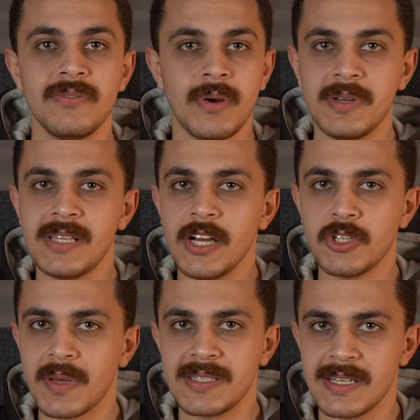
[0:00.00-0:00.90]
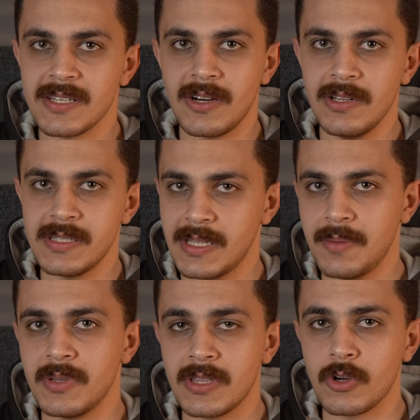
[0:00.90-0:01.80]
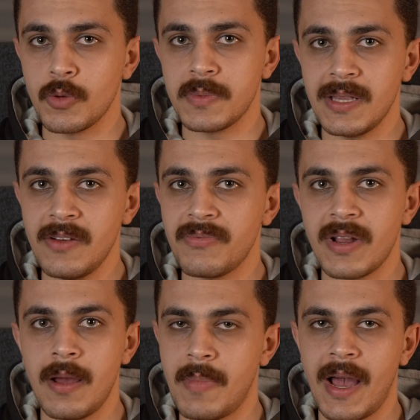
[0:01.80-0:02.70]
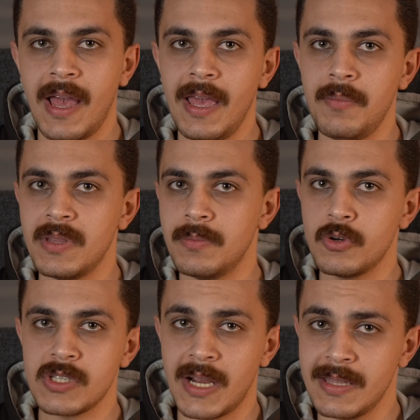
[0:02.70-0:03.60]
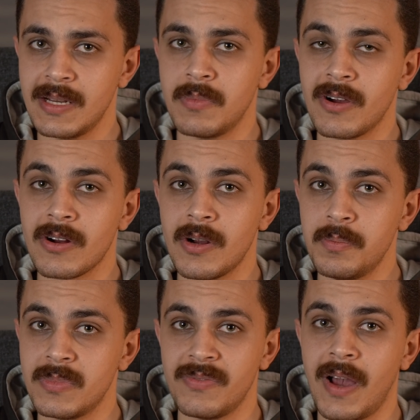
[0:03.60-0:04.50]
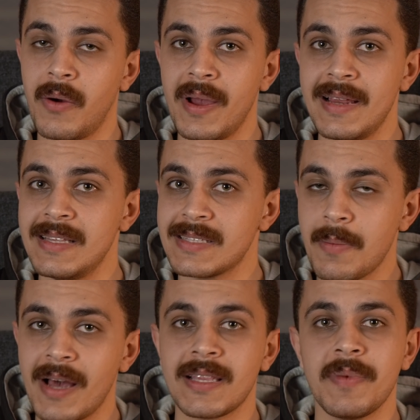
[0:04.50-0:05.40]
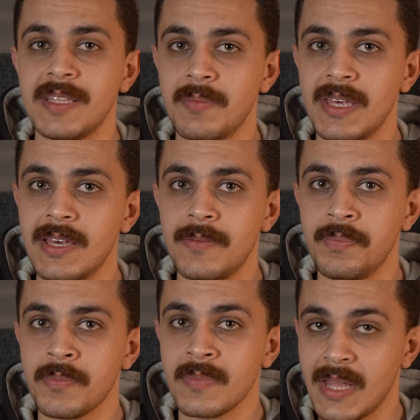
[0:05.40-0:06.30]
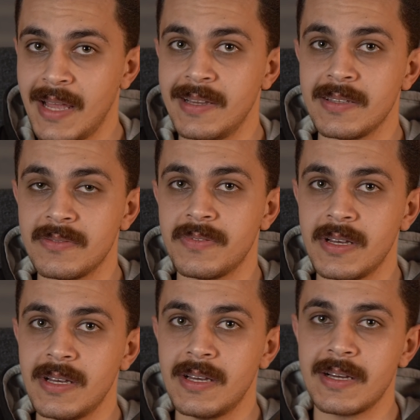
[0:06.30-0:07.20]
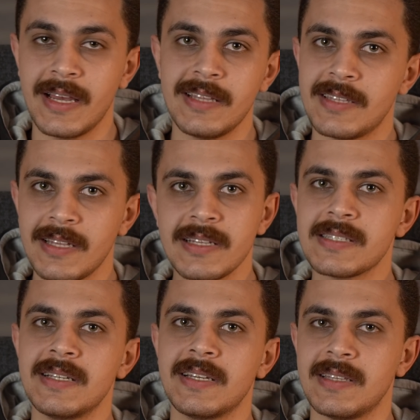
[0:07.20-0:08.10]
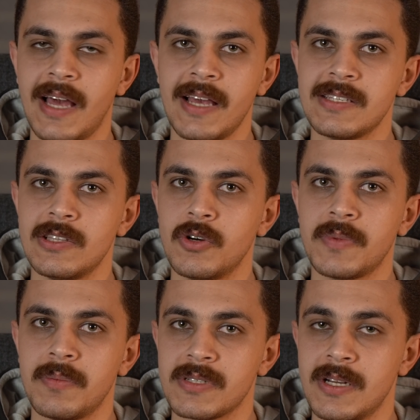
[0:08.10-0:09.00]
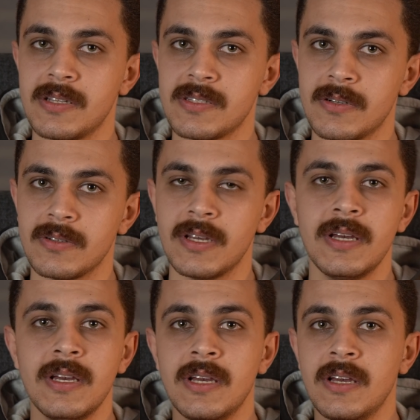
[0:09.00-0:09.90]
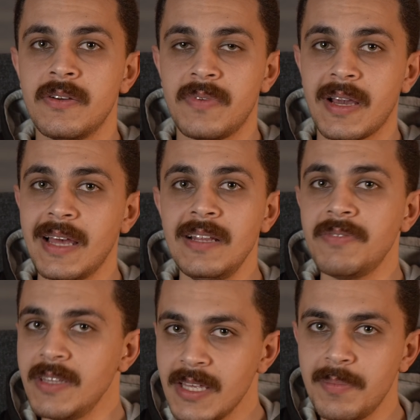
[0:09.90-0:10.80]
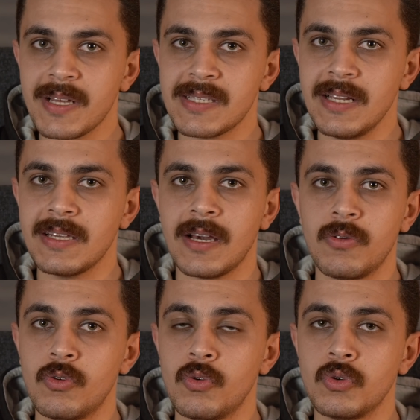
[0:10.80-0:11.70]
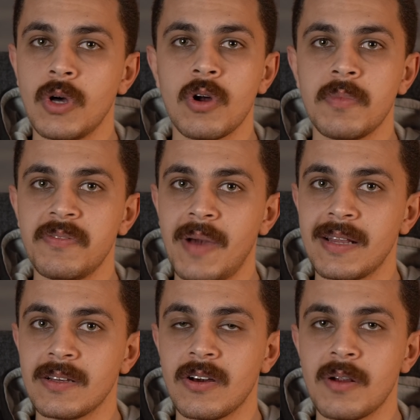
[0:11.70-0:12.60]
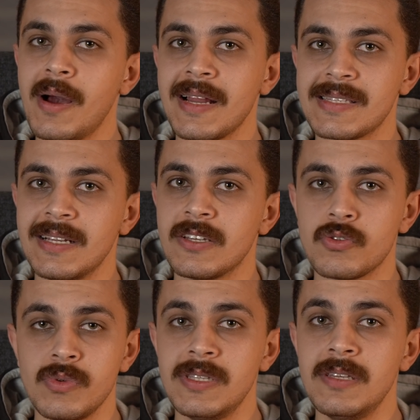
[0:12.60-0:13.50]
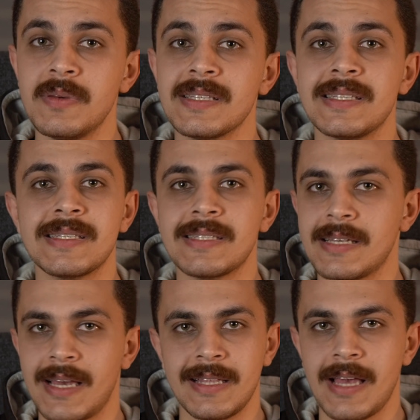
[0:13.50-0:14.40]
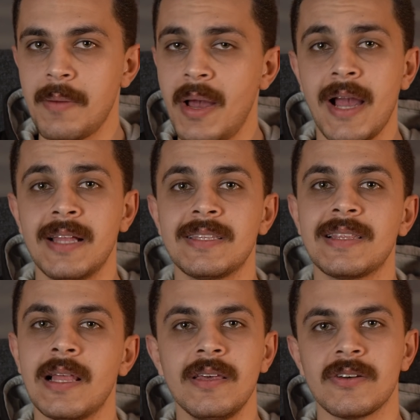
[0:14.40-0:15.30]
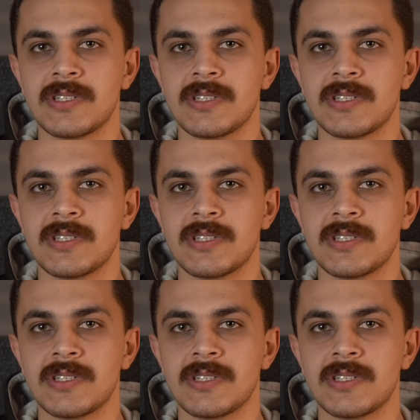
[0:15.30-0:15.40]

فما انصحكش بكات 6 خالص انا من تجربتي انا فرق معايا من البوكس اللي عندي لما جربت في حوالي 7 8 ميجا قلت فرجعت تاني للسلك النحاس اللي هو بتاع المصريه للاتصالات فخلي الفني يجيب لك سلك او دور بقى في محلات الكهرباء على سلك سويدي بس يعني اهم حاجه انت تلاقيه